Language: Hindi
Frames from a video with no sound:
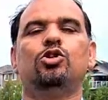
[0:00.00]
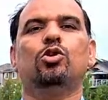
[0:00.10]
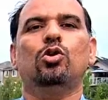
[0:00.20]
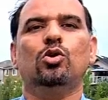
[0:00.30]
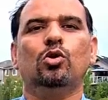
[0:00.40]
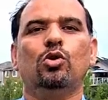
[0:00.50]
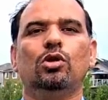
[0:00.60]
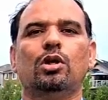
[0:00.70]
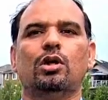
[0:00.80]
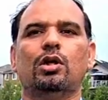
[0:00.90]
जो
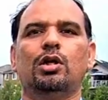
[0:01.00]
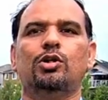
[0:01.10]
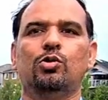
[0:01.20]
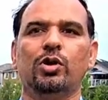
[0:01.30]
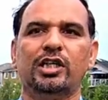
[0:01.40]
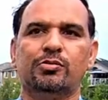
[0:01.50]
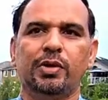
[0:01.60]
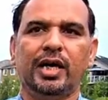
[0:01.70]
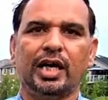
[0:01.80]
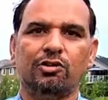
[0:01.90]
लोग यूएस
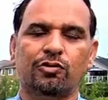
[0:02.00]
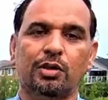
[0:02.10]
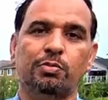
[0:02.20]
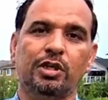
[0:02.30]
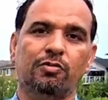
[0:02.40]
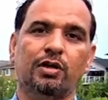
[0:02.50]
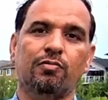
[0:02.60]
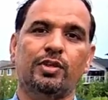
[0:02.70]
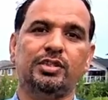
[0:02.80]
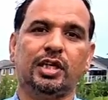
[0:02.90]
में एच वन बी वन
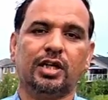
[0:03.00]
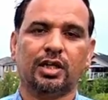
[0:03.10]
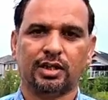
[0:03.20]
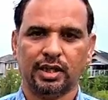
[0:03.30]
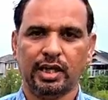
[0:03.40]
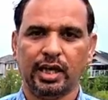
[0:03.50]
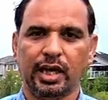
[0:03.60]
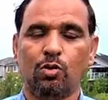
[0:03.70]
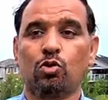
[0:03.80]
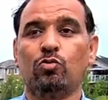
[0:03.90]
वीज़ा रखते
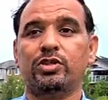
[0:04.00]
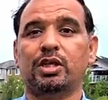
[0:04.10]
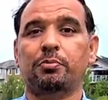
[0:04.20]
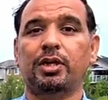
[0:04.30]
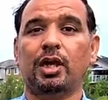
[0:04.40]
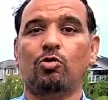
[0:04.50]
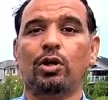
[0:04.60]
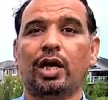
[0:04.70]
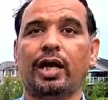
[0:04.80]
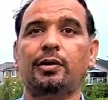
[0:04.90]
हैं उनको वीज़ा मिला
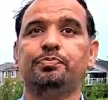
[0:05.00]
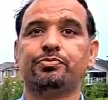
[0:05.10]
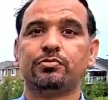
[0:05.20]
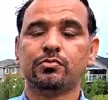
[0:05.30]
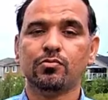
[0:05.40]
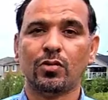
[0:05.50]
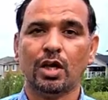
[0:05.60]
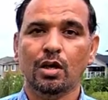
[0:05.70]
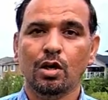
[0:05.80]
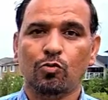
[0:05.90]
हुआ है
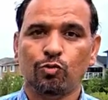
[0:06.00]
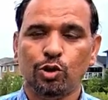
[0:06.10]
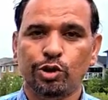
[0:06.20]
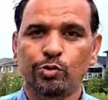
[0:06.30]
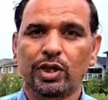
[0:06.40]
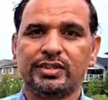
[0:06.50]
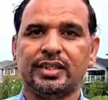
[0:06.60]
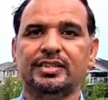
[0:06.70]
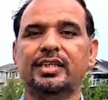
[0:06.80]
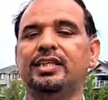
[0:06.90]
वो
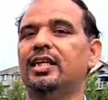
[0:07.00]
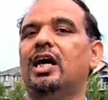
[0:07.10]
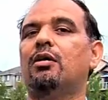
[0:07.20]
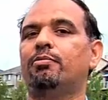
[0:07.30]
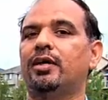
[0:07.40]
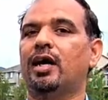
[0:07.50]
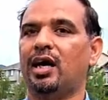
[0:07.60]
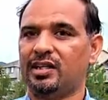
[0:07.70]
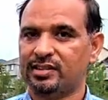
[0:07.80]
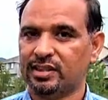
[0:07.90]
यूएसए से यहाँ पर
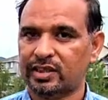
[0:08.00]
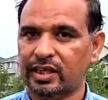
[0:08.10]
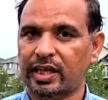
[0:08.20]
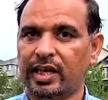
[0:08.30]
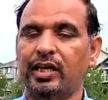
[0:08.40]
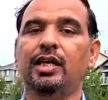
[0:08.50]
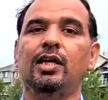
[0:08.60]
आ सकते हैं